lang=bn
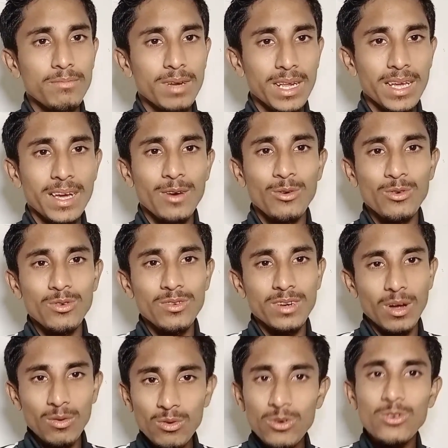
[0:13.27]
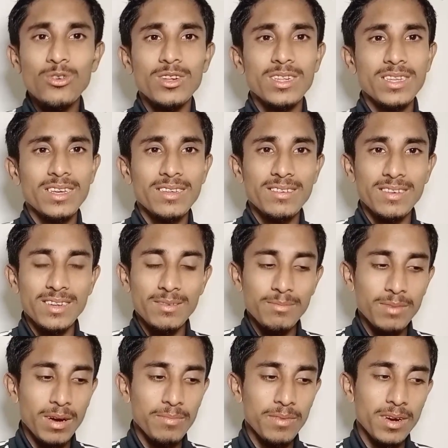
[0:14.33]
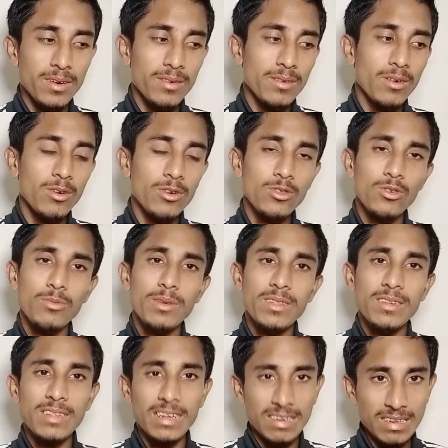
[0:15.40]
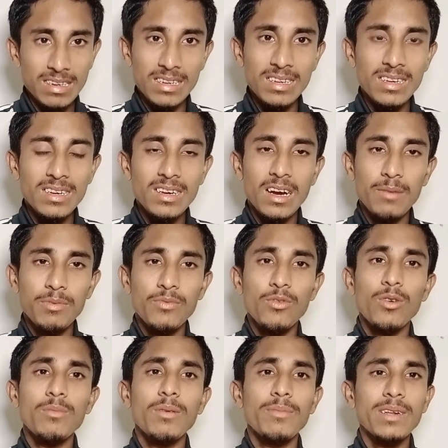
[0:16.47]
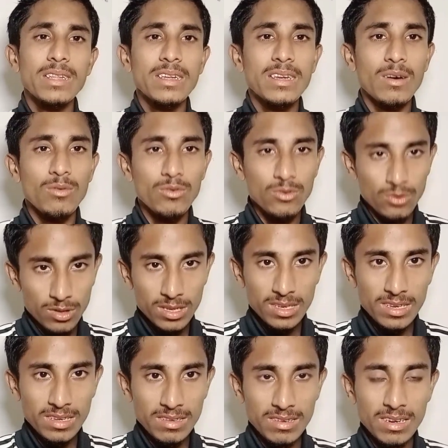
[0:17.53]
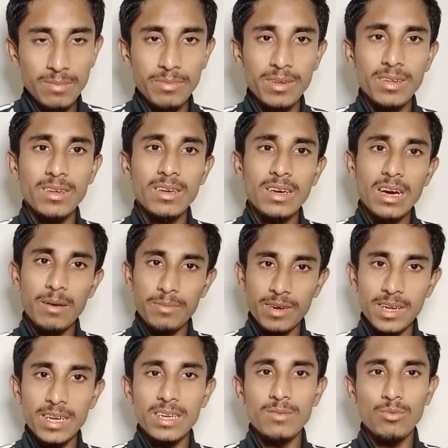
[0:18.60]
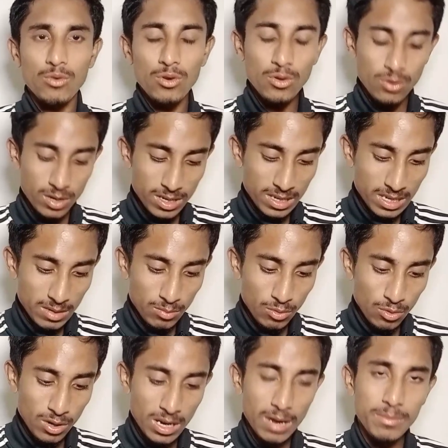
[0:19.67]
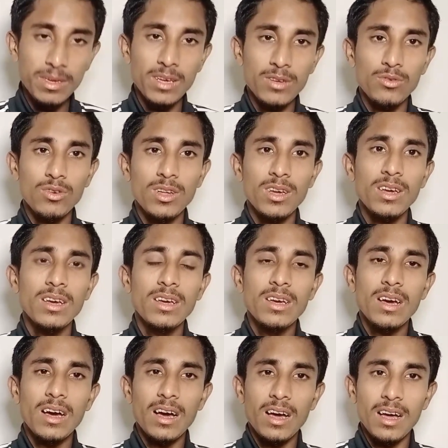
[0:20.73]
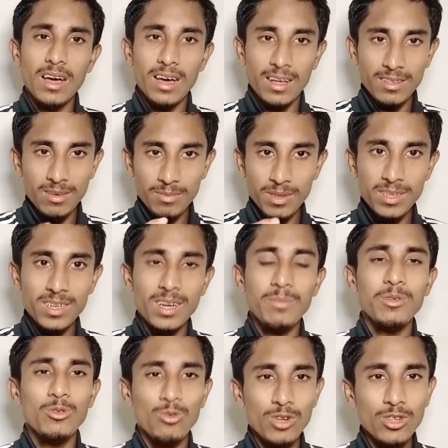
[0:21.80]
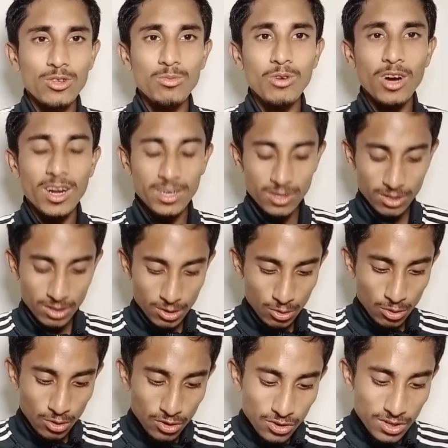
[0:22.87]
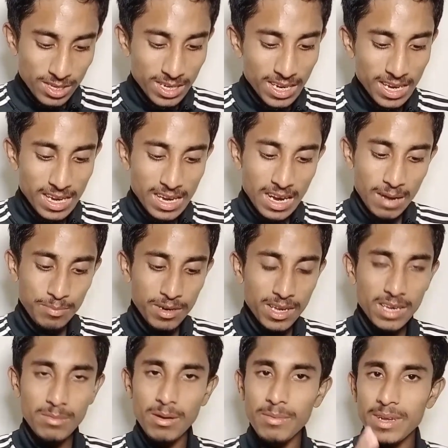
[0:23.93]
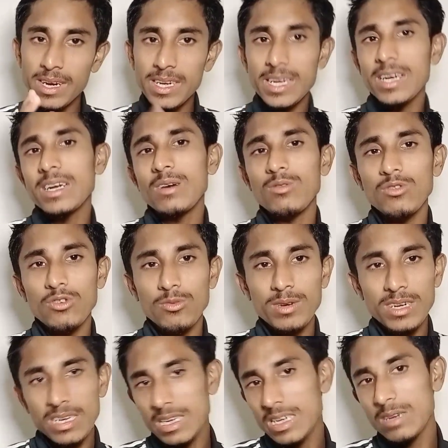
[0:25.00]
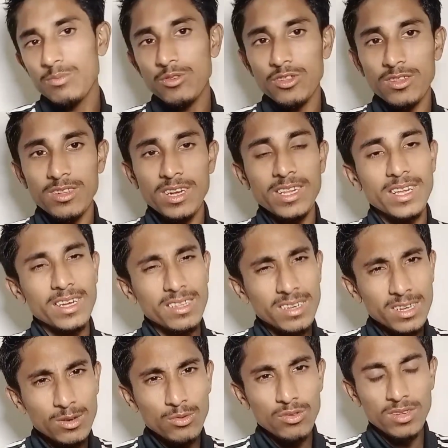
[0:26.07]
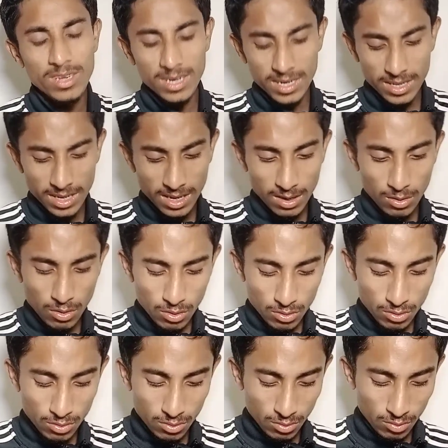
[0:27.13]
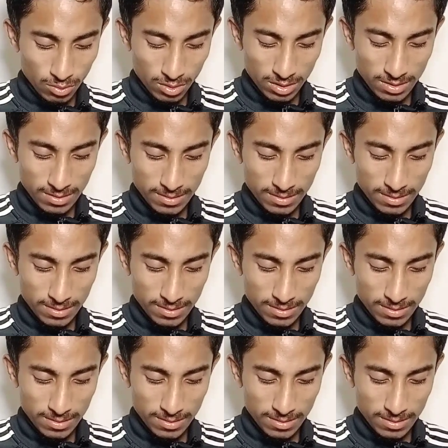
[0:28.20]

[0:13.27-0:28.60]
মানে এখন ডাউনলোড করতে চাচ্ছেন বা আপনার হয়তো মেসেজ আসেনি আপনি ফর্ম নাম্বার দিয়ে ডাউনলোড করতে চাচ্ছেন আপনার আপনারা একটি ভুল করেন সেই ভুলটা আমি আসলে আজ আপনাদের সামনে তুলে ধরবো আর দ্বিতীয়ত হচ্ছে যে আপনারা কীভাবে এনআইডি কার্ড ডাউনলোড করবেন ঠিক সেই প্রসেসটাই দেখাচ্ছি একটু স্ক্রিনের দিকে লক্ষ্য করুন